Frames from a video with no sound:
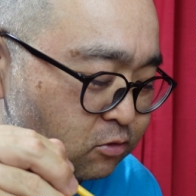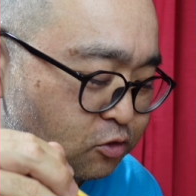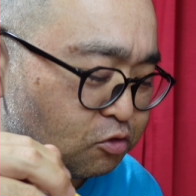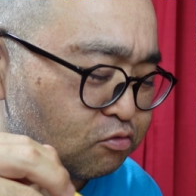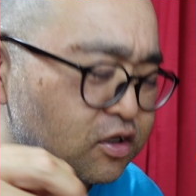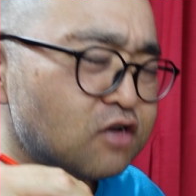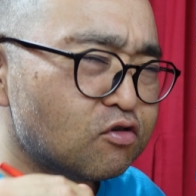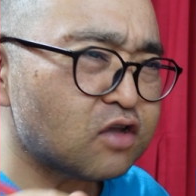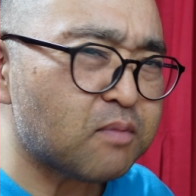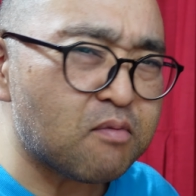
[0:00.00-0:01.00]
その二人
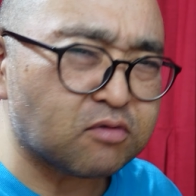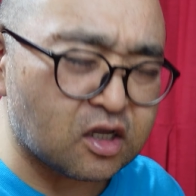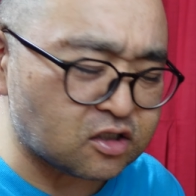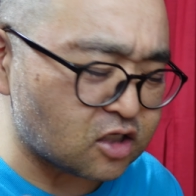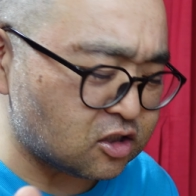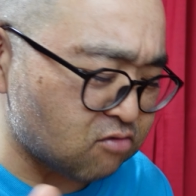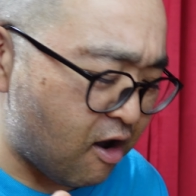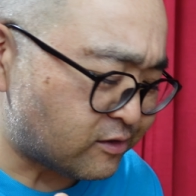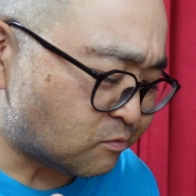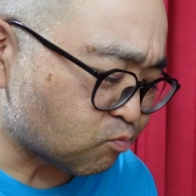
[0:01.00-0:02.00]
の名前も懐かしいわ。
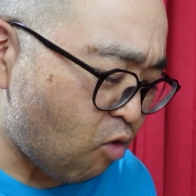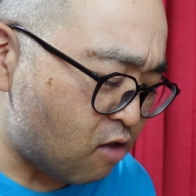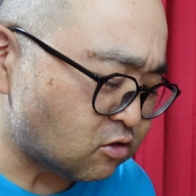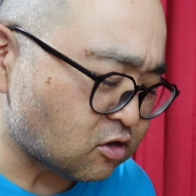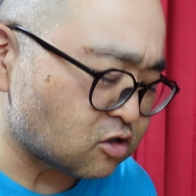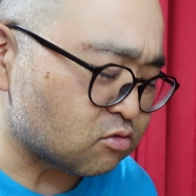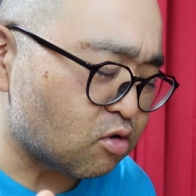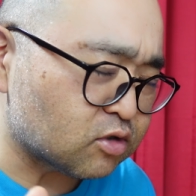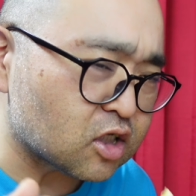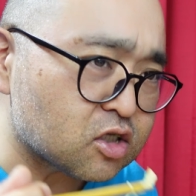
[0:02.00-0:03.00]
久しぶりに
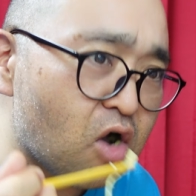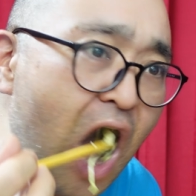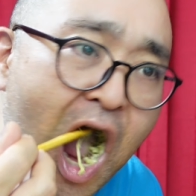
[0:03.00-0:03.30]
思い出したわ。